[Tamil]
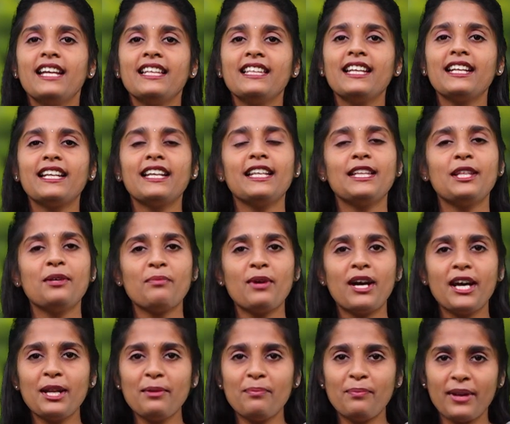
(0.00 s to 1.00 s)
இதற்கு இது
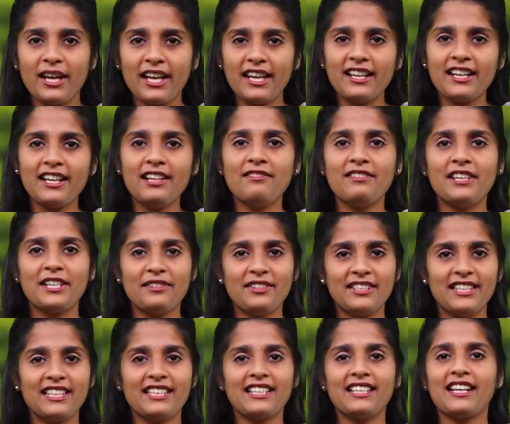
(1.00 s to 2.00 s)
மாதிரி பெயர்கள்
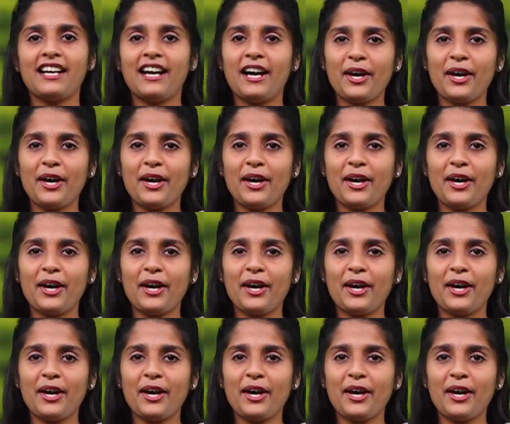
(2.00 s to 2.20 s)
வருவதற்கு